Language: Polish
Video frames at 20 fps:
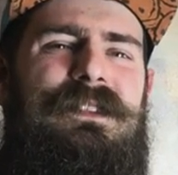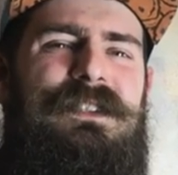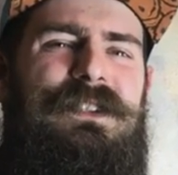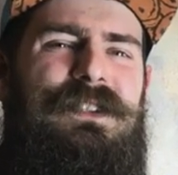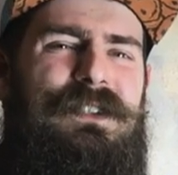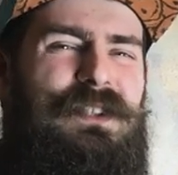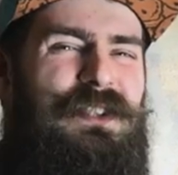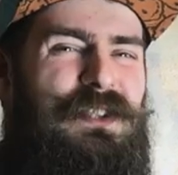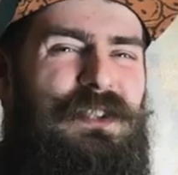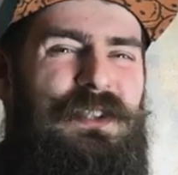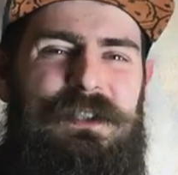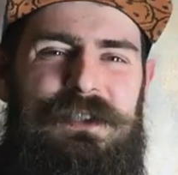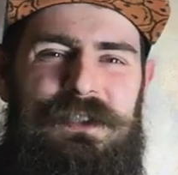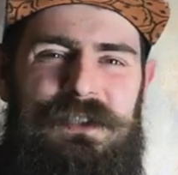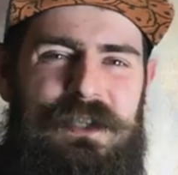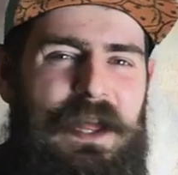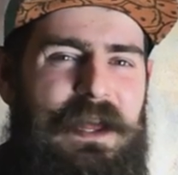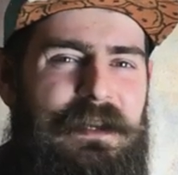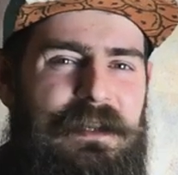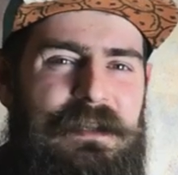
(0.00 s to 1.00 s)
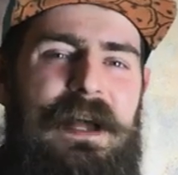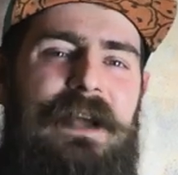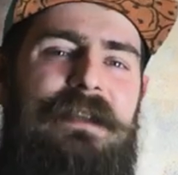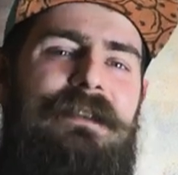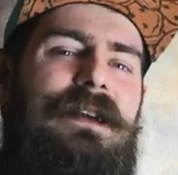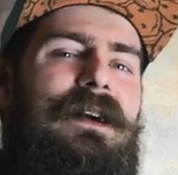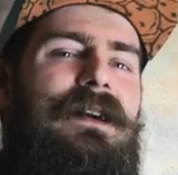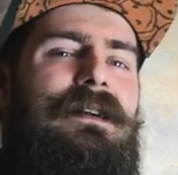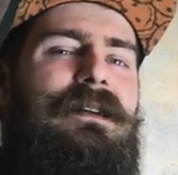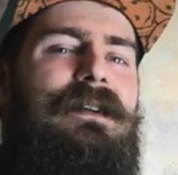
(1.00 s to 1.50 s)
3-4
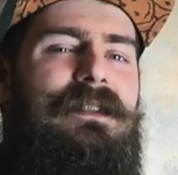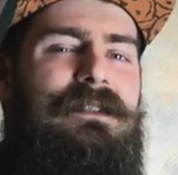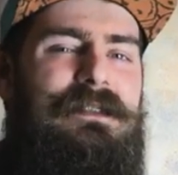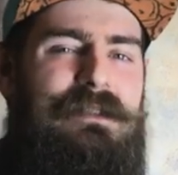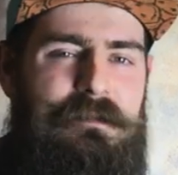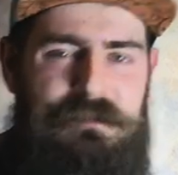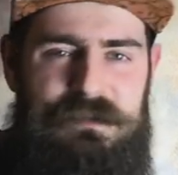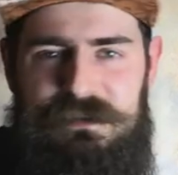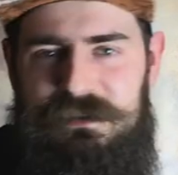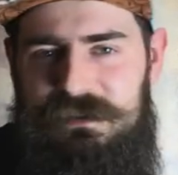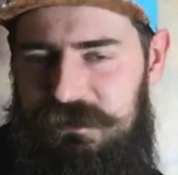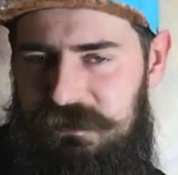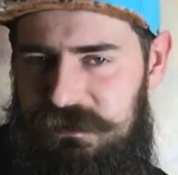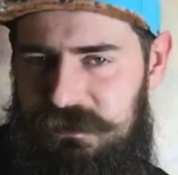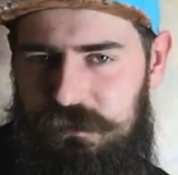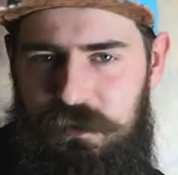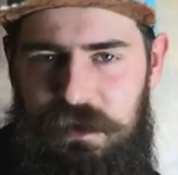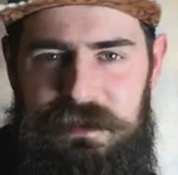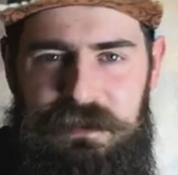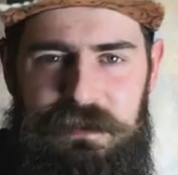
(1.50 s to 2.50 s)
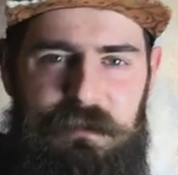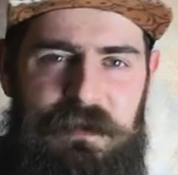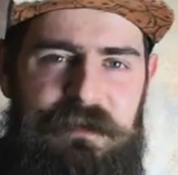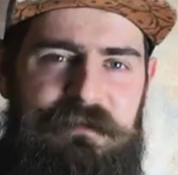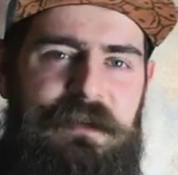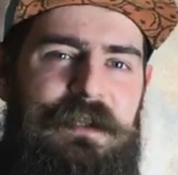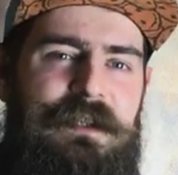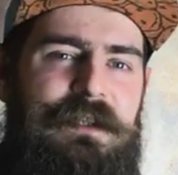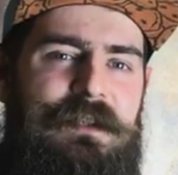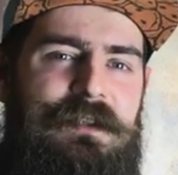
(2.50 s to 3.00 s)
lata razem z duetem
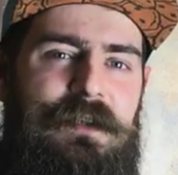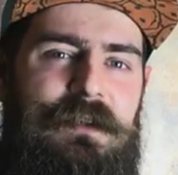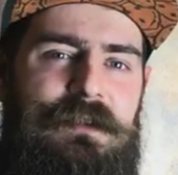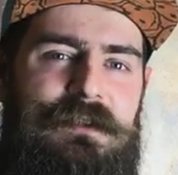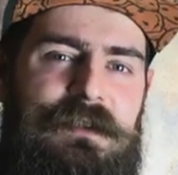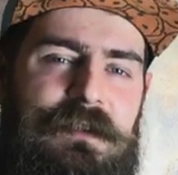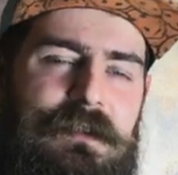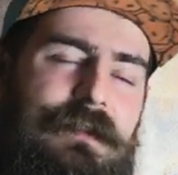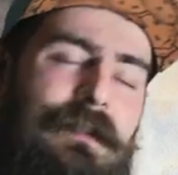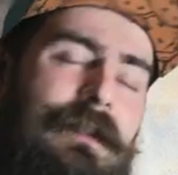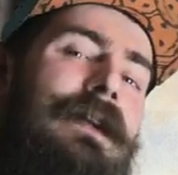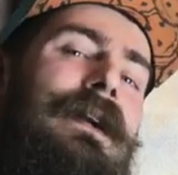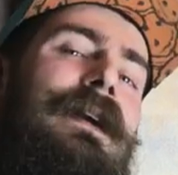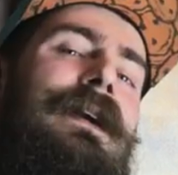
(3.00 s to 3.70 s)
Alfrediem Johnson.